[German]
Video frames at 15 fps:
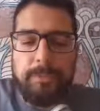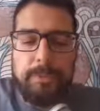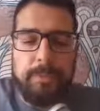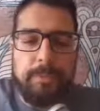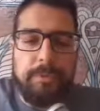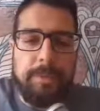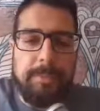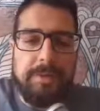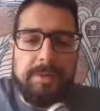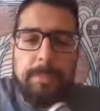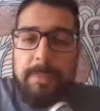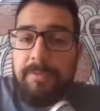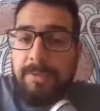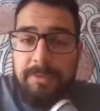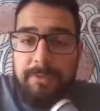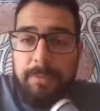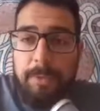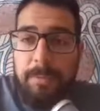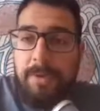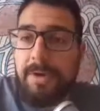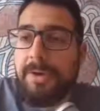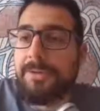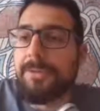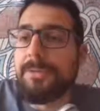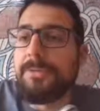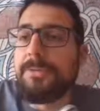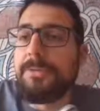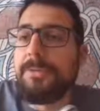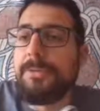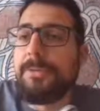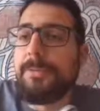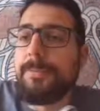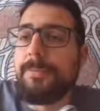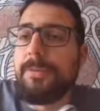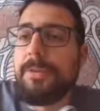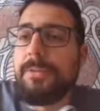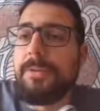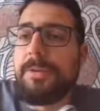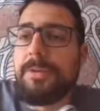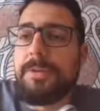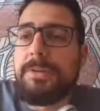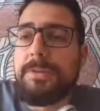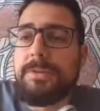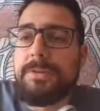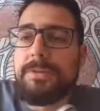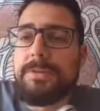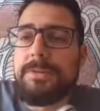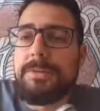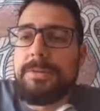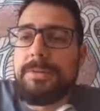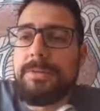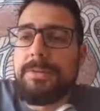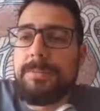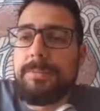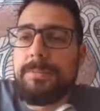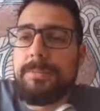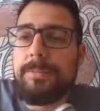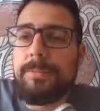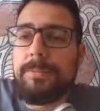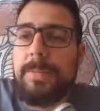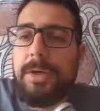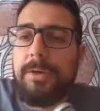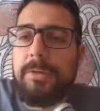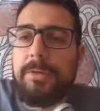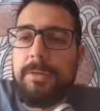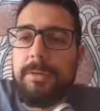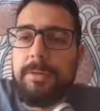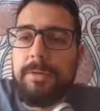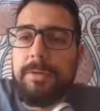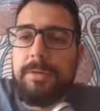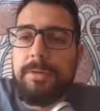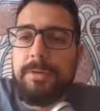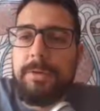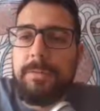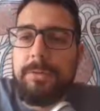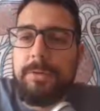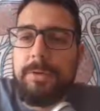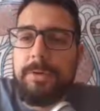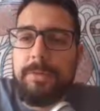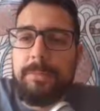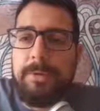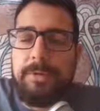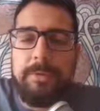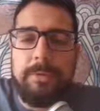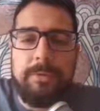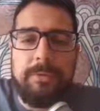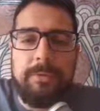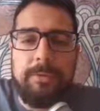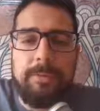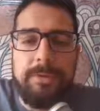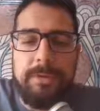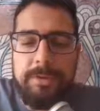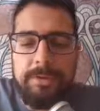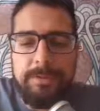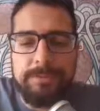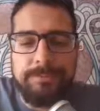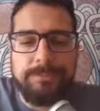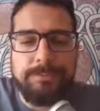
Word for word: Und zwar habe ich da mal was vorbereitet. Ähm, ihr seht hier ähm, meine Sounds. Ich habe für heute ein paar Sounds vorbereitet.